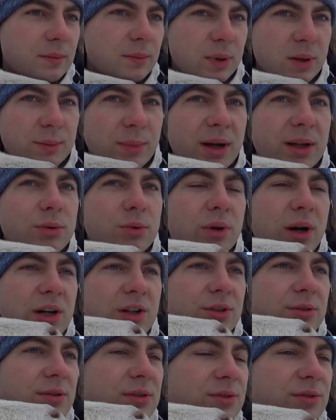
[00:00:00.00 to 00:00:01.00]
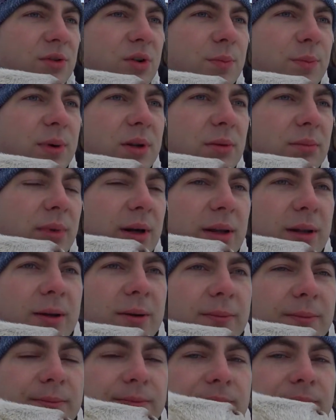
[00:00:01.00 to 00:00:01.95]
Понимаете, у каждого свое понимание.